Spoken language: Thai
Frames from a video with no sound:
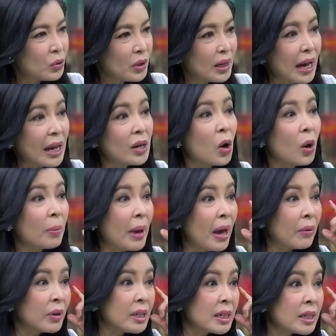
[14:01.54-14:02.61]
อยู่ที่การออกแบ
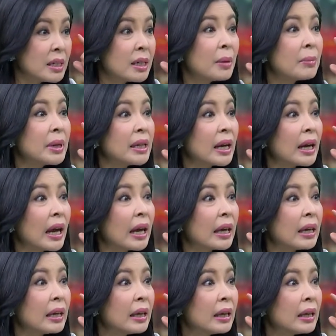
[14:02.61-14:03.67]
บว่าจะเชื่อมมันยังไงอ